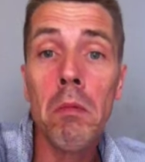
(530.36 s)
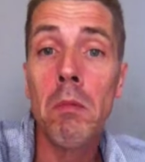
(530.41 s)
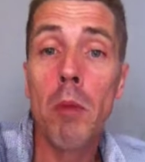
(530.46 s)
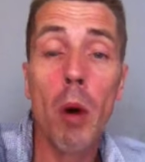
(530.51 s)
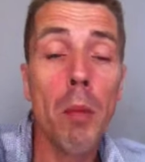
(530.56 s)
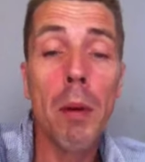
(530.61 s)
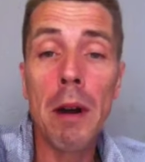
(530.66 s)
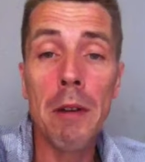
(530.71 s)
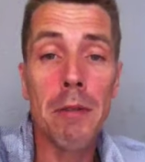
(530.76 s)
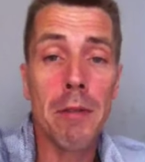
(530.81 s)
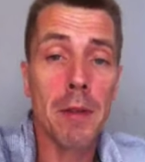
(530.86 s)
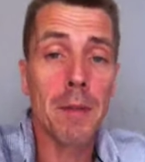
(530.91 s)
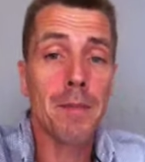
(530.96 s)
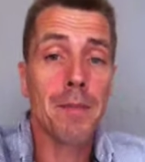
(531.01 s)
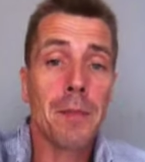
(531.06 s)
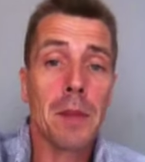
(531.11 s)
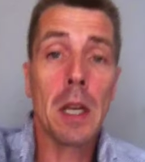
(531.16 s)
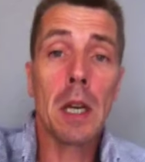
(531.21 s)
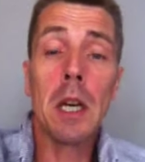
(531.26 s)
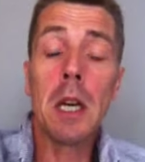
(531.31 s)
Bon, bref.
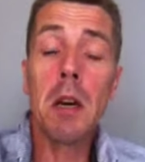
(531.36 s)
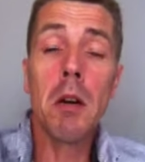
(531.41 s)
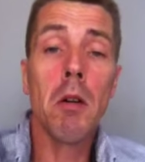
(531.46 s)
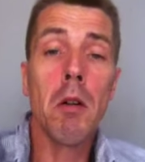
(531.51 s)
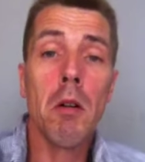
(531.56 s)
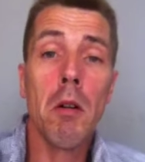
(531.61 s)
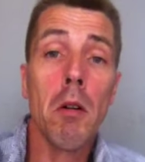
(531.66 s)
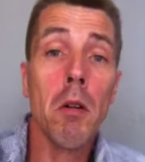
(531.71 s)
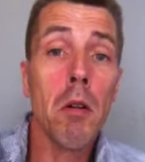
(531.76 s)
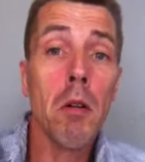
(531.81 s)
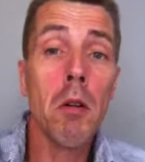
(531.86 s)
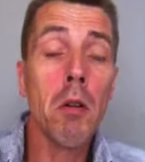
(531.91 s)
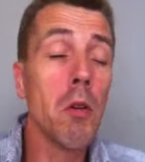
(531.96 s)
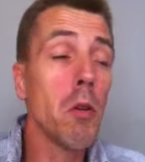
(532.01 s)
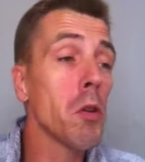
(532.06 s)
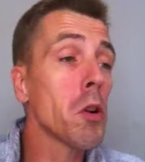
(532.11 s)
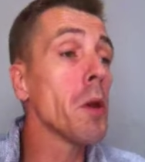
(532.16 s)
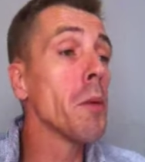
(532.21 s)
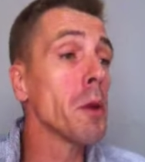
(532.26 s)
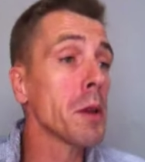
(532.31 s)
Et
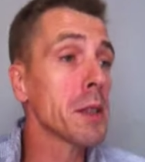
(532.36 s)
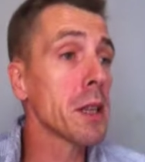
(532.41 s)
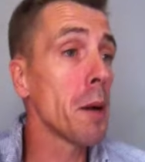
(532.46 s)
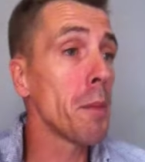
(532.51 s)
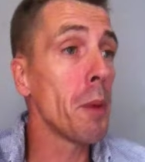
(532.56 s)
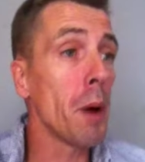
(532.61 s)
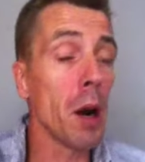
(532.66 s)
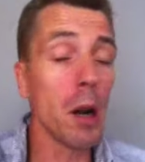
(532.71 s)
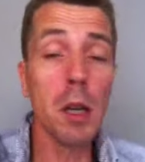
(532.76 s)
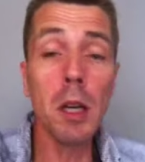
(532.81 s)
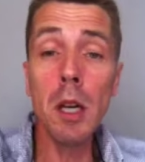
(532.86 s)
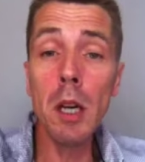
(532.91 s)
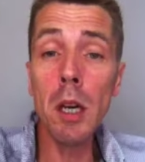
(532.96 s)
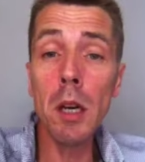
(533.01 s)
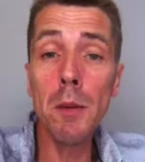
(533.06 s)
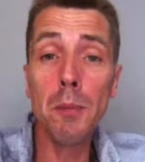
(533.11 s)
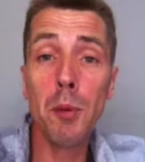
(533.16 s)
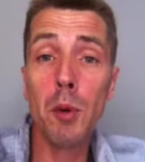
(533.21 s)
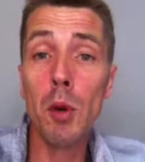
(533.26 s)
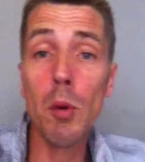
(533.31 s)
on commence à parler.
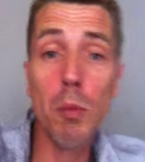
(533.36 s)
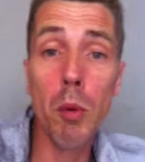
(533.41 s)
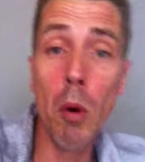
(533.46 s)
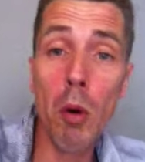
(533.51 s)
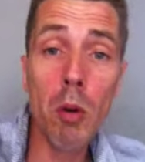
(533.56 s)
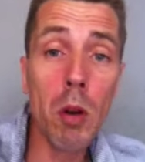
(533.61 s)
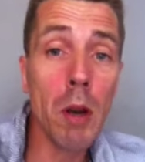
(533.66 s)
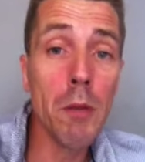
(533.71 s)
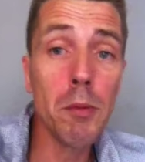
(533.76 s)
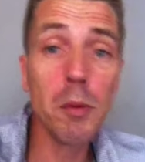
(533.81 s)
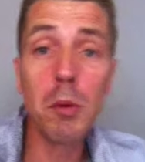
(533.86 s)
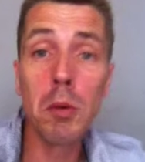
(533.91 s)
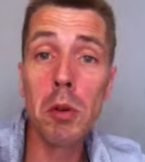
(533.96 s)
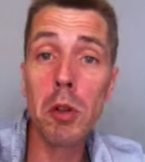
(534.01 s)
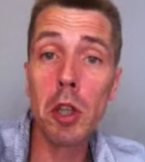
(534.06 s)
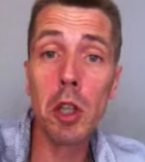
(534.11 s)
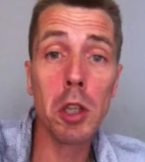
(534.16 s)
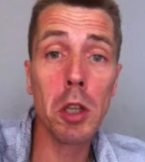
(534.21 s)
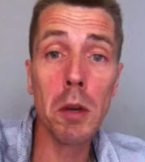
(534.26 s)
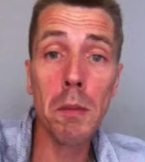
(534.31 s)
Et puis, bon, il a vu
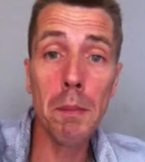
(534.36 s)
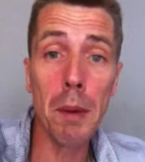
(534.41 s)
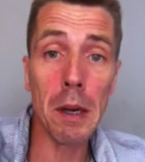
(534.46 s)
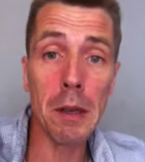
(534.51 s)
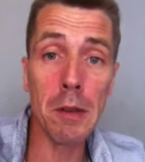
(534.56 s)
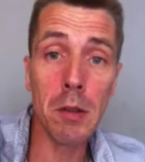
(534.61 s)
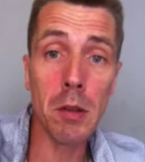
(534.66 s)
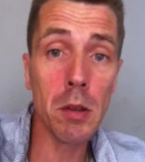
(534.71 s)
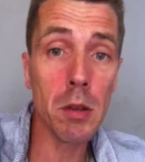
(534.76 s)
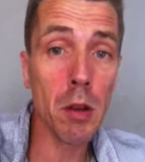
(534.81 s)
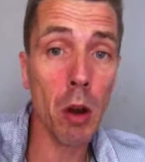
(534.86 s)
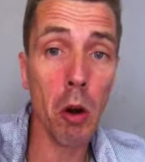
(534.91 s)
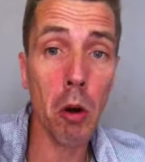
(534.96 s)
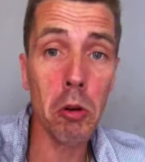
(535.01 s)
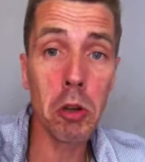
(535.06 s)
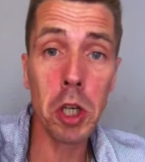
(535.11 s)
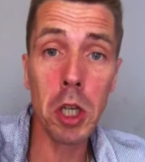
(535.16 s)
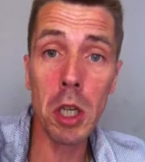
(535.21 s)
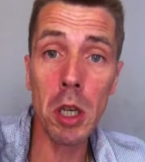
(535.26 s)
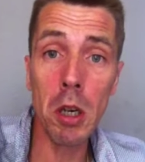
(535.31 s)
que j'étais une personne
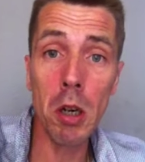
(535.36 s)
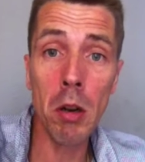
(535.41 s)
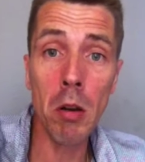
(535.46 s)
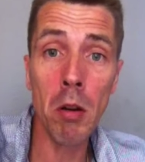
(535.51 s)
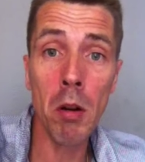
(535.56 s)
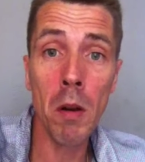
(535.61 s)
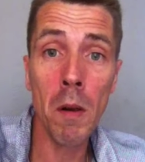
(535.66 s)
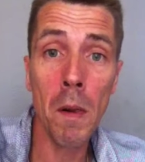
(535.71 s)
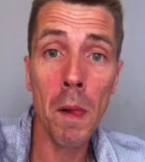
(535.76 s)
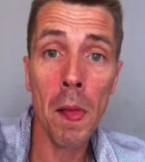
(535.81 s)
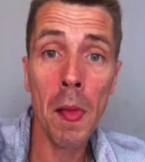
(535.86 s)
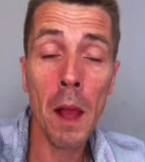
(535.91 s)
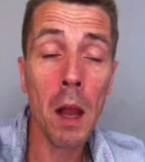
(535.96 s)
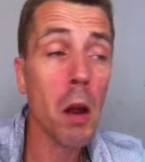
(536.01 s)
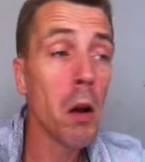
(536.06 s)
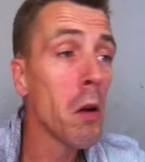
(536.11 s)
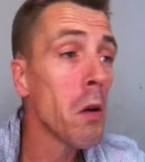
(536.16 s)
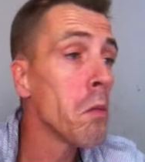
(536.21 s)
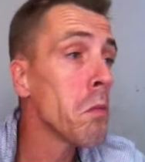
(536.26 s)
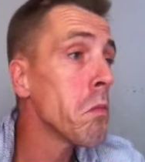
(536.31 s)
tranquille
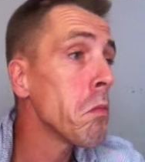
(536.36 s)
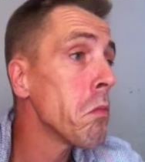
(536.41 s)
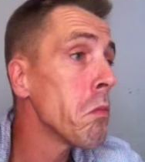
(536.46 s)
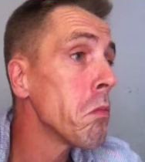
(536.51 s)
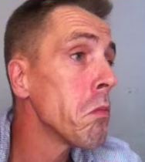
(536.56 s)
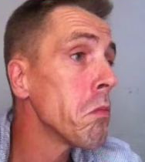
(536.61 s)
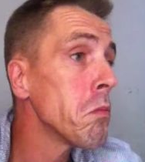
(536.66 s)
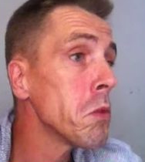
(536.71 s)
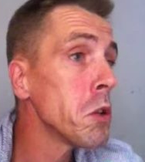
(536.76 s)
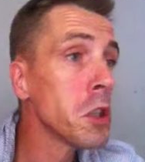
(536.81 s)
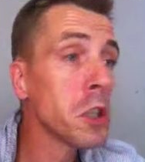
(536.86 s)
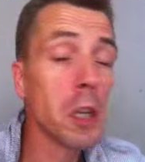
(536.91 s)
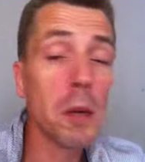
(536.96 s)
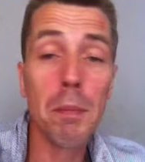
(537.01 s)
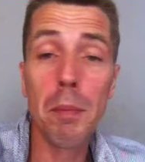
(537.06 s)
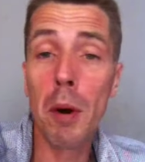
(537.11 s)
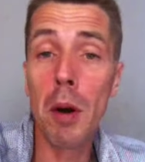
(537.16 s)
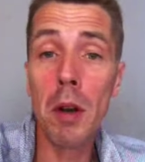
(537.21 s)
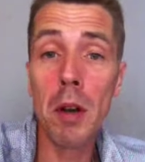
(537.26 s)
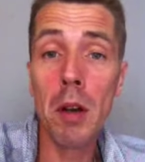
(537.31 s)
il s'est
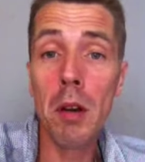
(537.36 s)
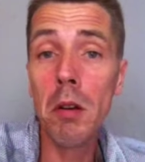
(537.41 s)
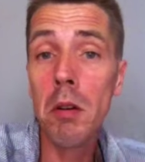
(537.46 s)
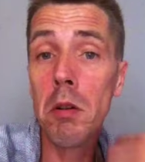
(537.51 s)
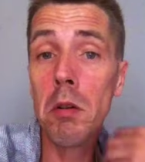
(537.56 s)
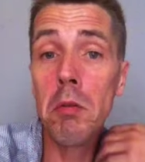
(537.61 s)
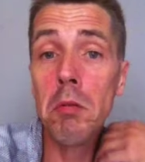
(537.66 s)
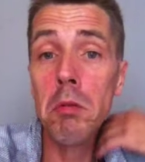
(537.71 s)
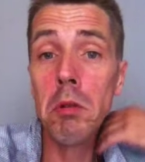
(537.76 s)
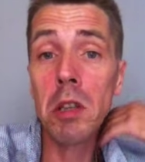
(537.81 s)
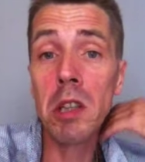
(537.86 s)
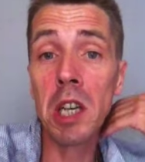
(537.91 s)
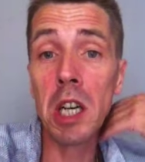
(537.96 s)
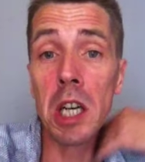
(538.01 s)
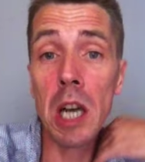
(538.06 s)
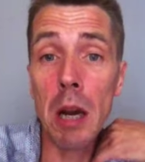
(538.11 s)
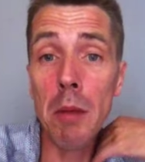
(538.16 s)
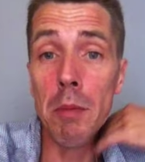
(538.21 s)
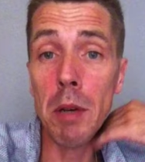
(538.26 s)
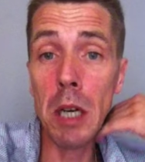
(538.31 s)
pas il
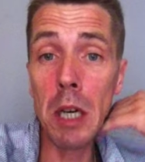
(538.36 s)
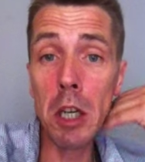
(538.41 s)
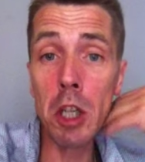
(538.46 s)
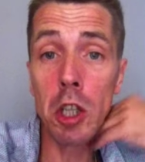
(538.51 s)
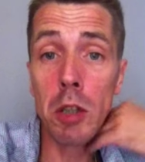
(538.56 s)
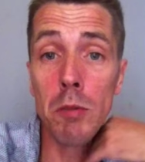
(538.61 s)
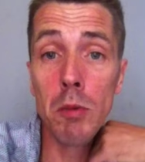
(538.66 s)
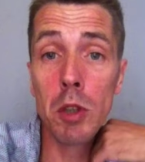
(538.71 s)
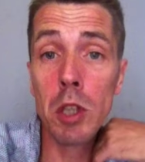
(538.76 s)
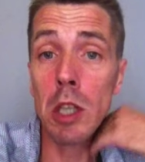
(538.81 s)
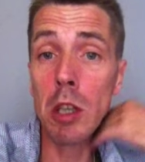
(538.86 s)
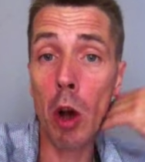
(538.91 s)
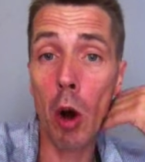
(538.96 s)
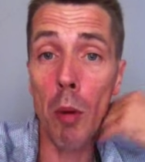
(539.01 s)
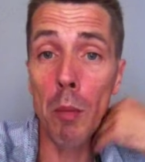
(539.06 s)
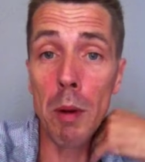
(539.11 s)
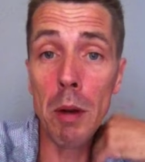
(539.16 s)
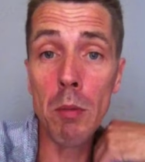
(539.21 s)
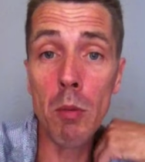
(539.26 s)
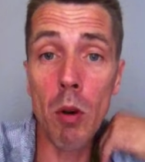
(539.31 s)
s'est calmé j'ai vu qu'il
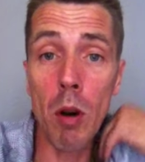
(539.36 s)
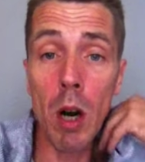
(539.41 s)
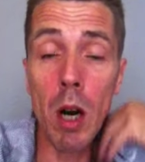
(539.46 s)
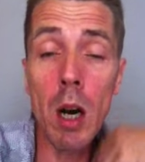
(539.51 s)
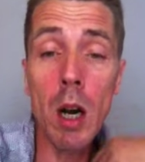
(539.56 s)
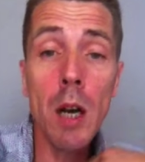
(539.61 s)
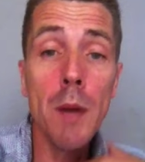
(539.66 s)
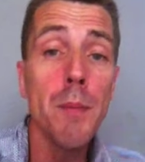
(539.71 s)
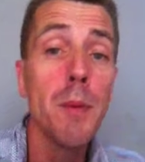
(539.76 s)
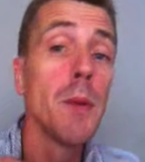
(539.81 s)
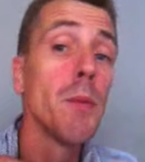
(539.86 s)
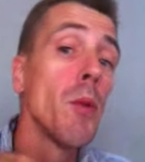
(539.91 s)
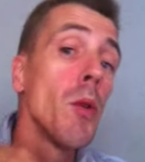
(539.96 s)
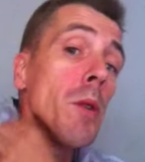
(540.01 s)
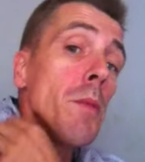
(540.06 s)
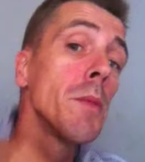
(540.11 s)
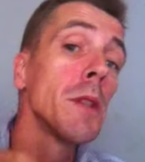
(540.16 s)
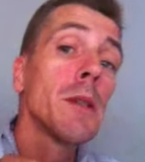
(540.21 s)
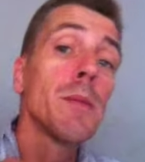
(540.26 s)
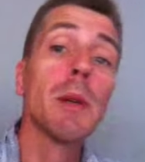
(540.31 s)
tremblait moins et puis
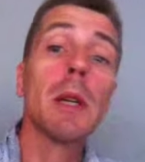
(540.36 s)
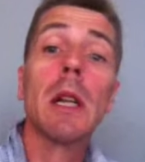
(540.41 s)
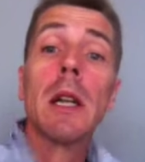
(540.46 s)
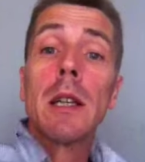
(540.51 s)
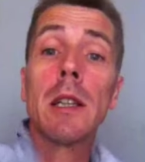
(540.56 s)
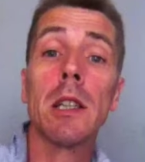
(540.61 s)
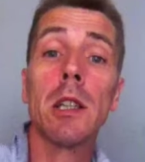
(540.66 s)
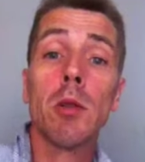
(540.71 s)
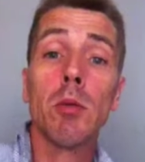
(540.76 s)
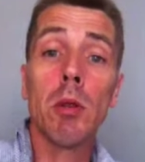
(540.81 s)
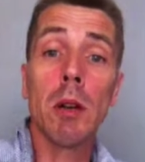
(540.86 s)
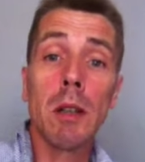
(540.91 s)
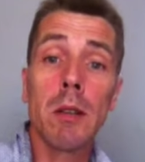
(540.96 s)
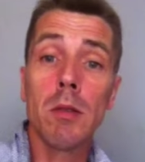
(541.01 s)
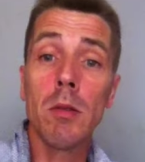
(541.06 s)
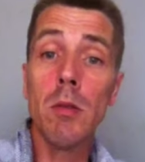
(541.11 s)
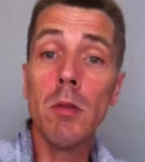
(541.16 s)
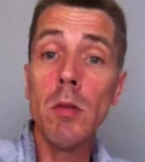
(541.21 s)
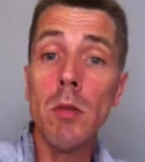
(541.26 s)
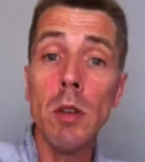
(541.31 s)
bon il m'explique la
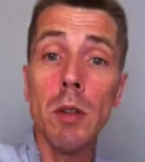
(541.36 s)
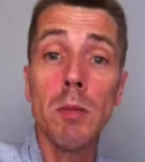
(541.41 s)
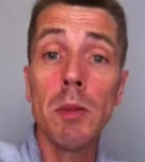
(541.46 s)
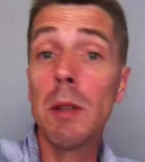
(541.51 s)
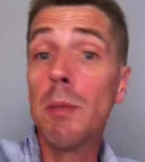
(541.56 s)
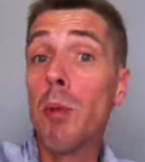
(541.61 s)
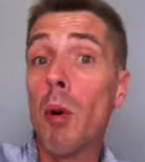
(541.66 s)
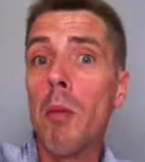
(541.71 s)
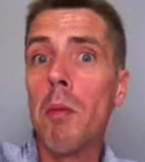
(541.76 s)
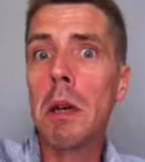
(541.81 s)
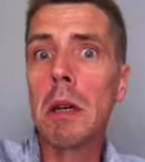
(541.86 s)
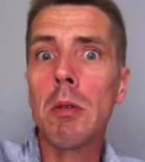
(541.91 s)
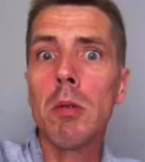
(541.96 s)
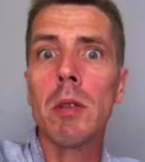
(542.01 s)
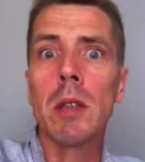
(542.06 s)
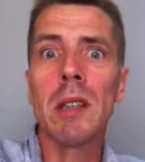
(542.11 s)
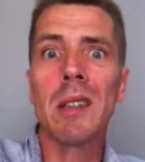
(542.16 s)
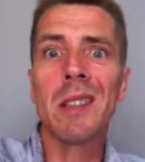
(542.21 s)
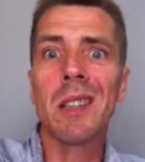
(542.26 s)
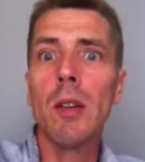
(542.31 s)
situation il me dit bon bah,
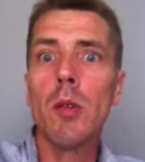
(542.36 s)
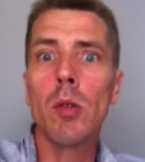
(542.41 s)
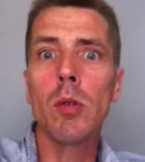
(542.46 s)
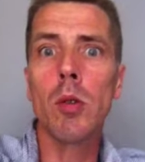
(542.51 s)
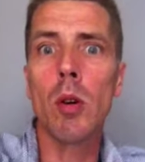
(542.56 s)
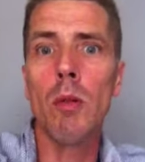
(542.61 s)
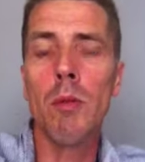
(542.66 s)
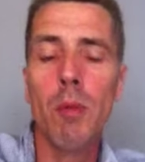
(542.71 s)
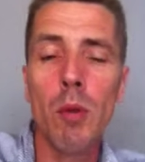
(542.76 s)
écoutez c'est notre